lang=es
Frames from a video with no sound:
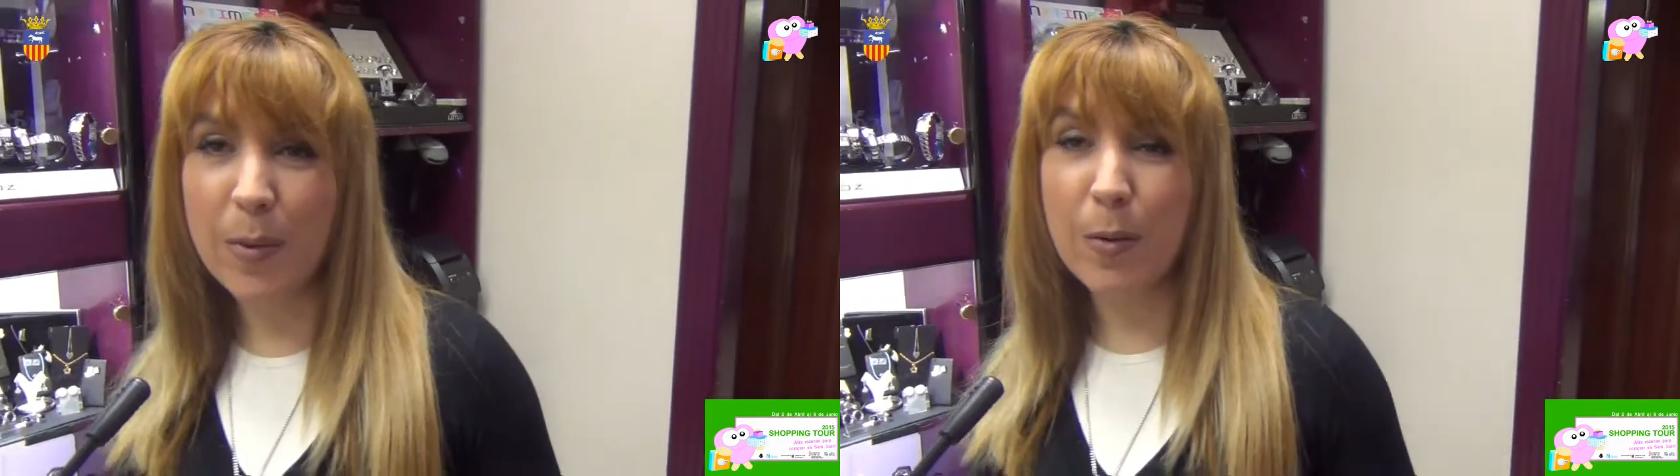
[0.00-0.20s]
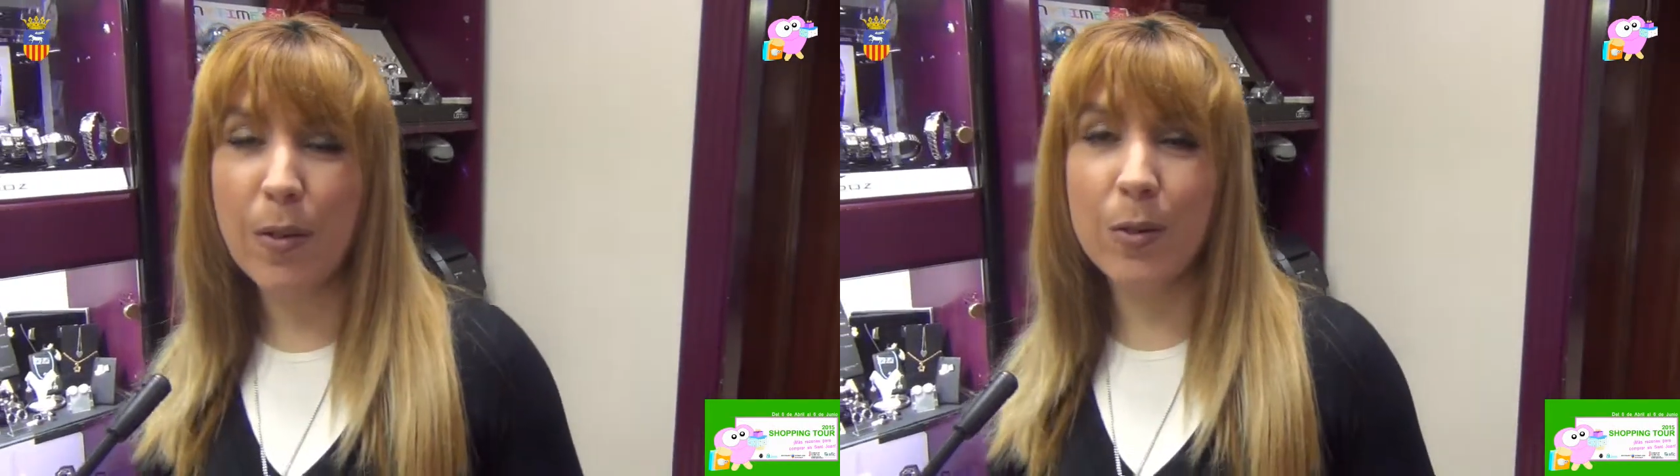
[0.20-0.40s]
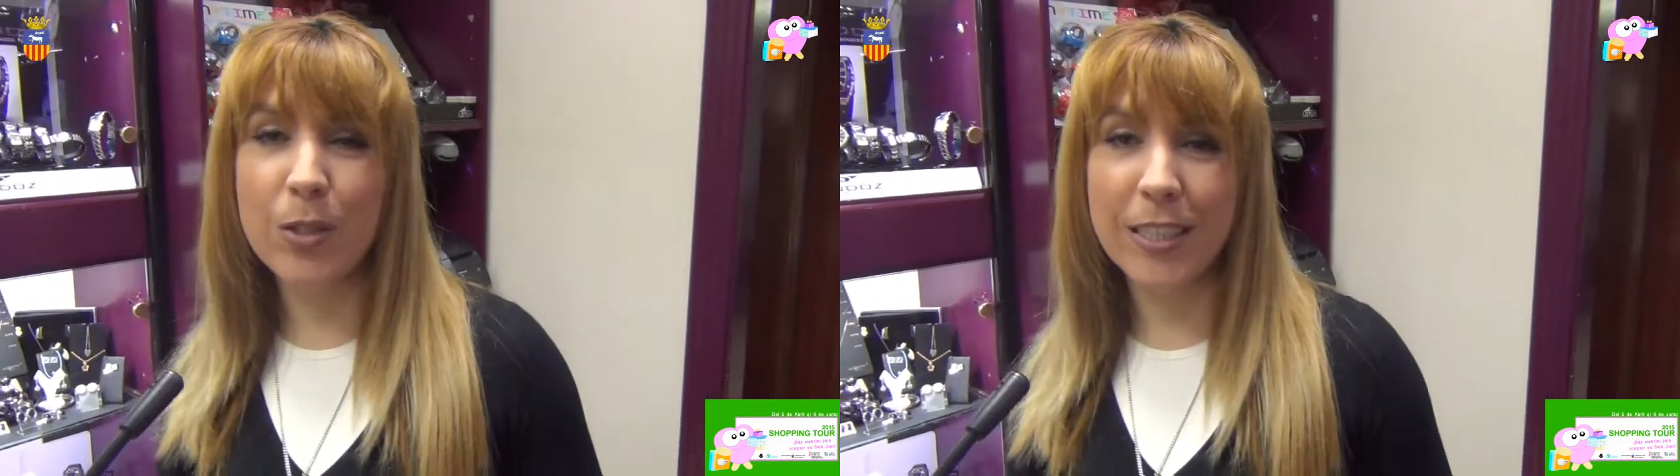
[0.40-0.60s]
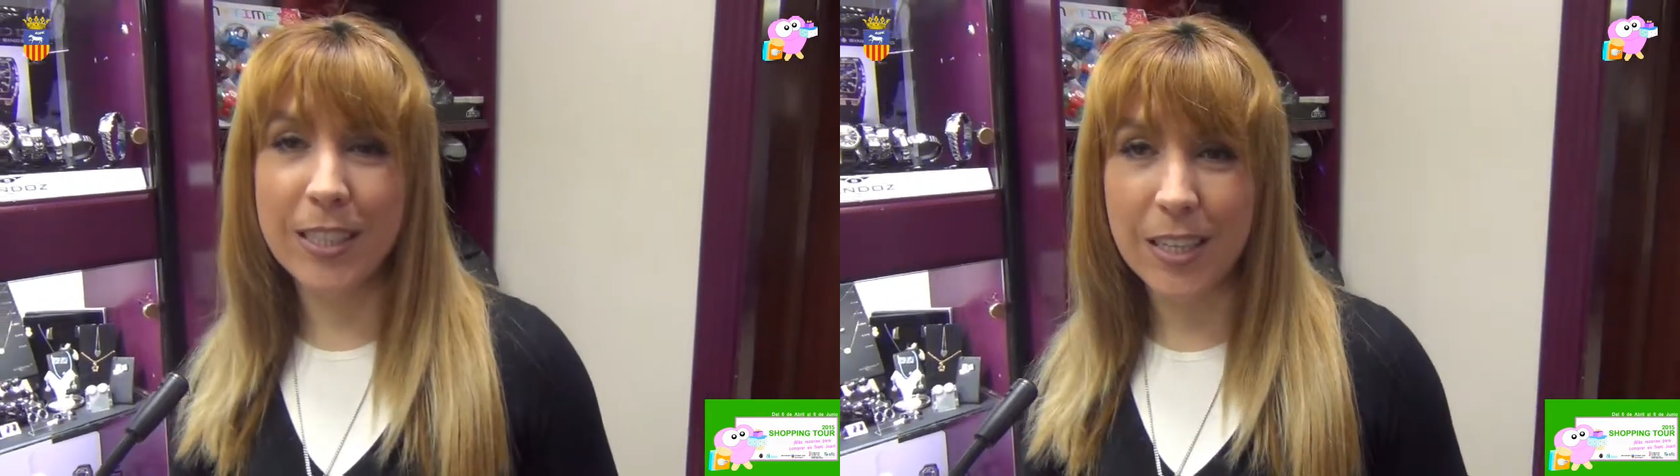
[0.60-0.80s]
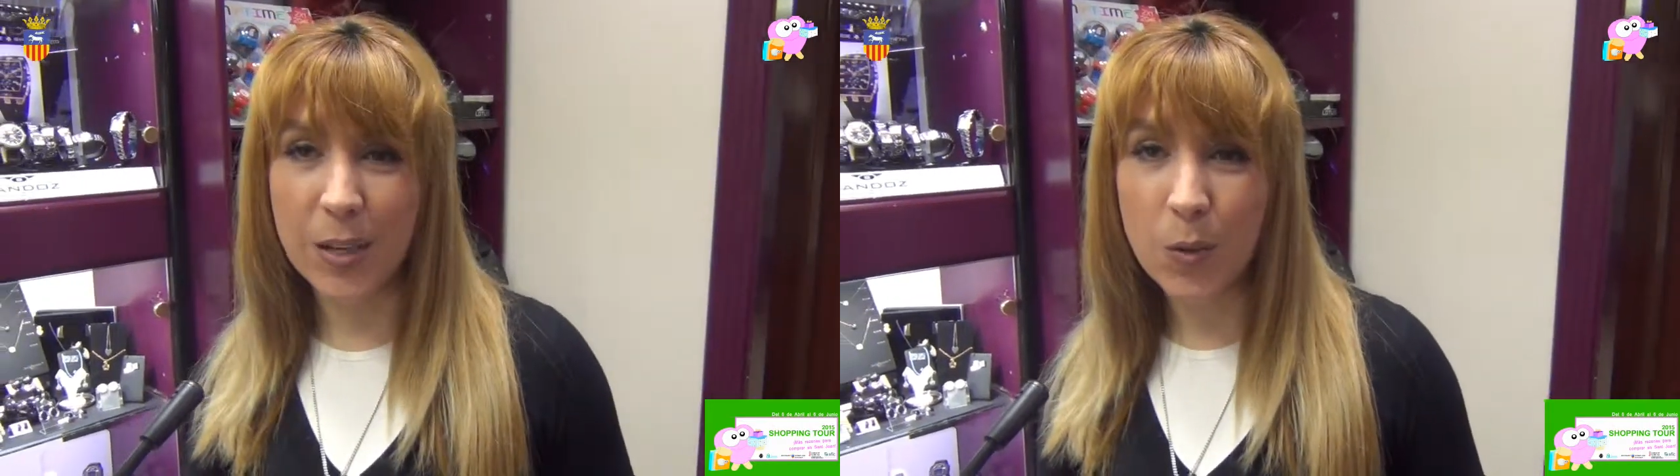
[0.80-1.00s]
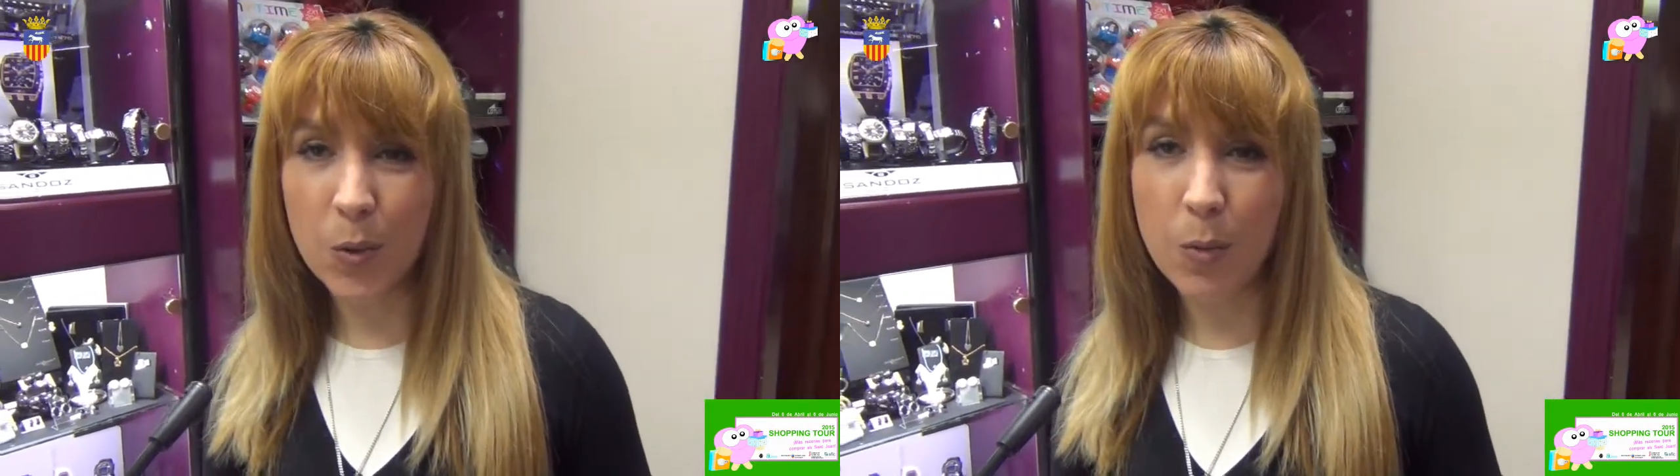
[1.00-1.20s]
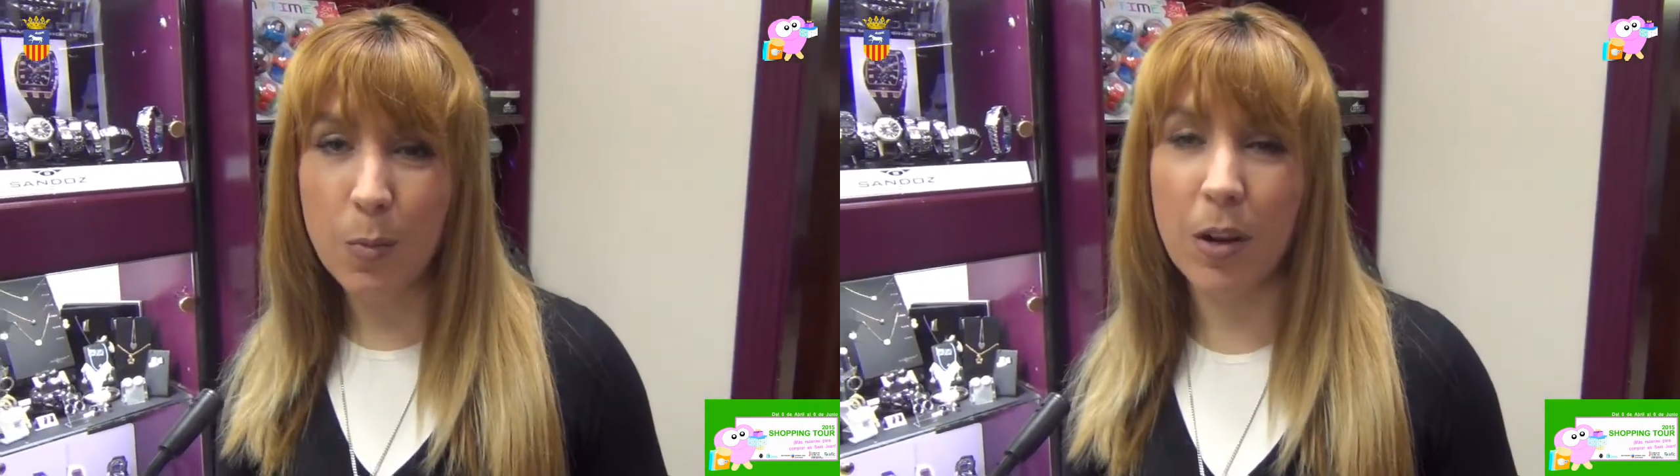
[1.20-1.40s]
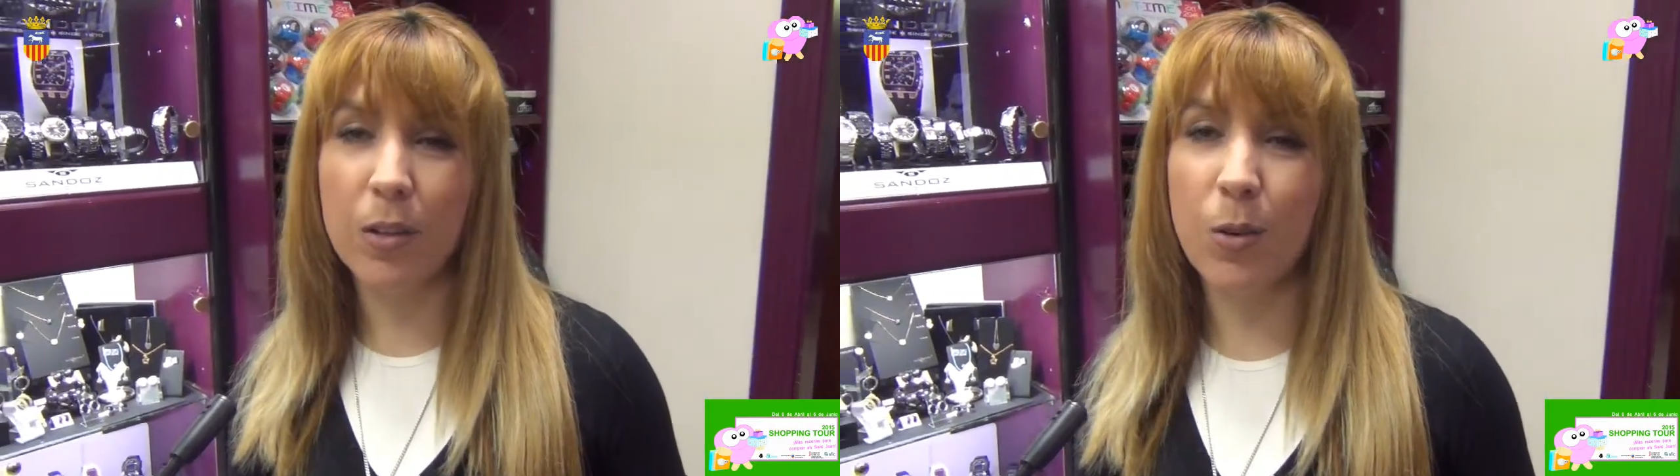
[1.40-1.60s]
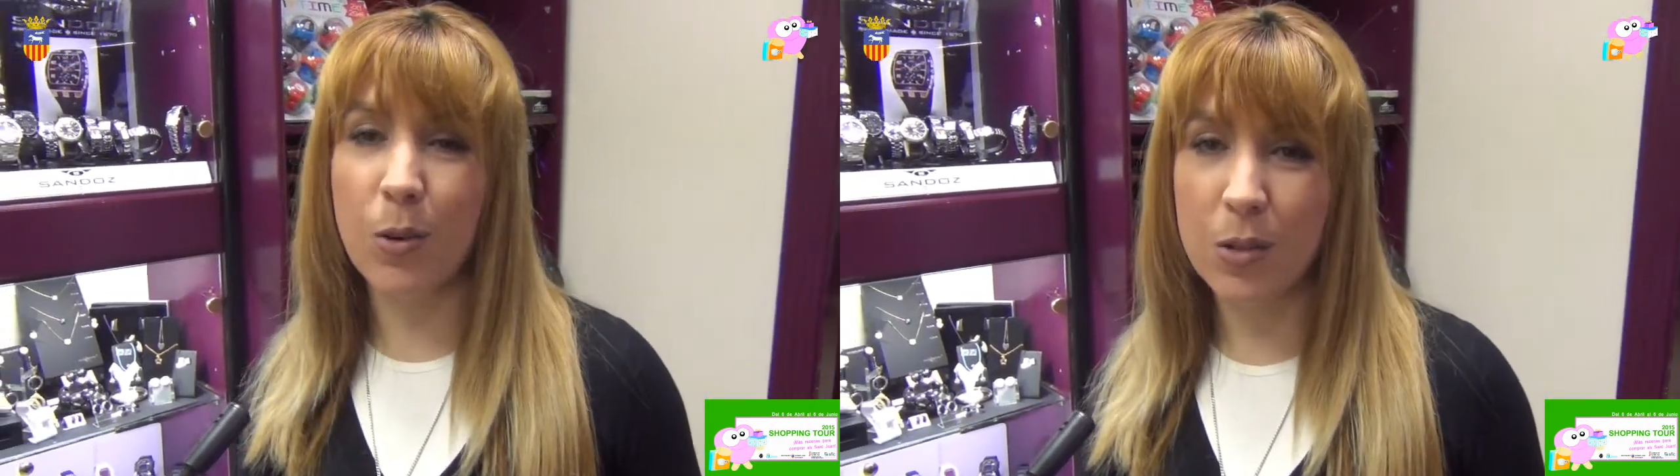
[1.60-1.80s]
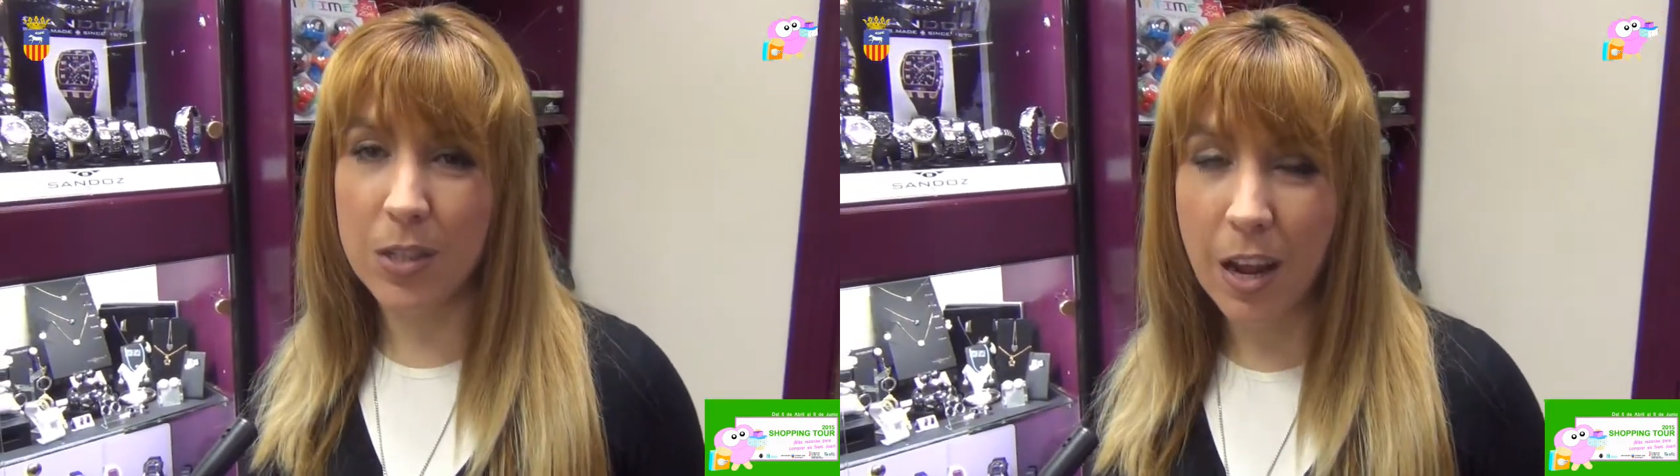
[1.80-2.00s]
1971 por
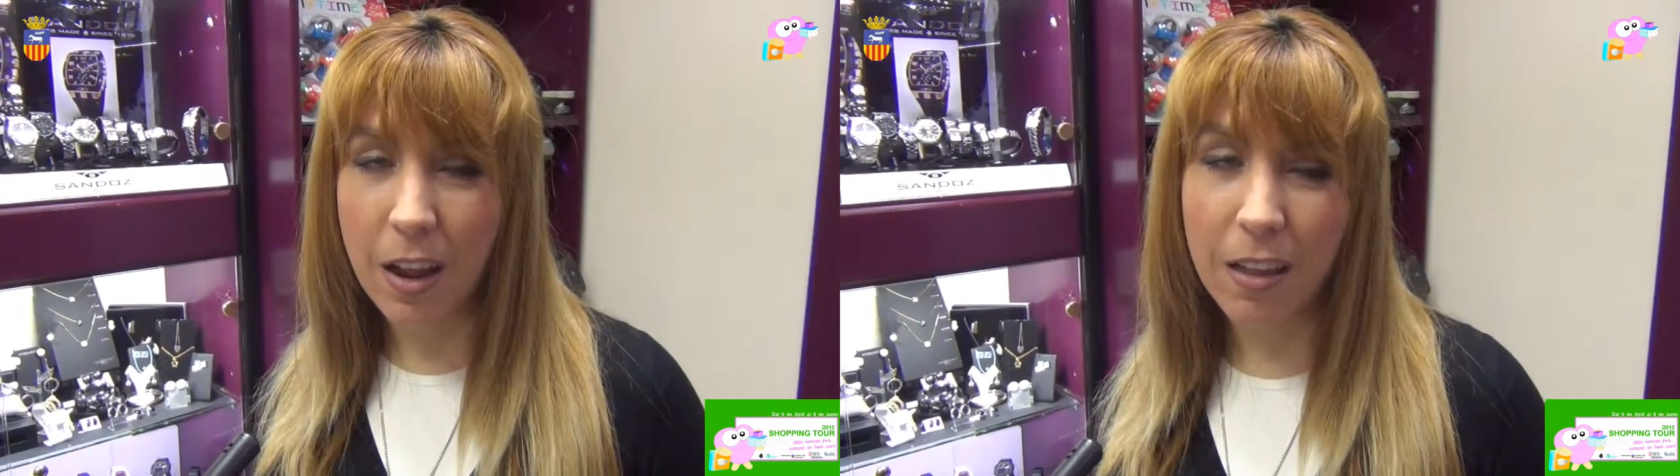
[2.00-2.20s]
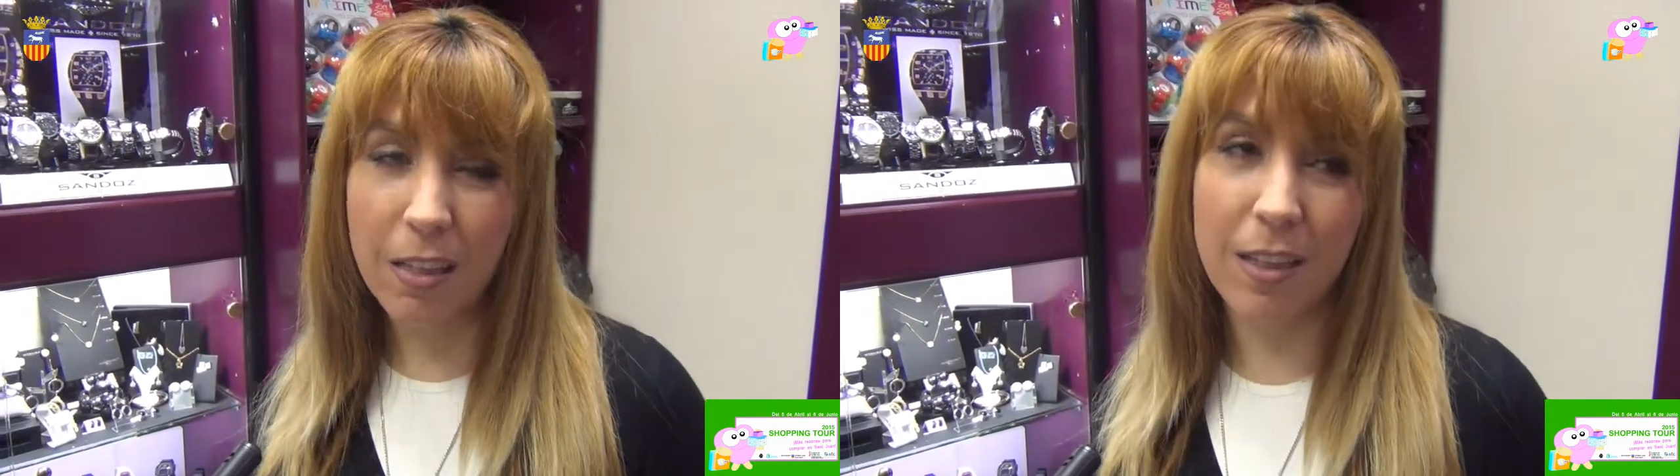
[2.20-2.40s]
Antonio Sáez,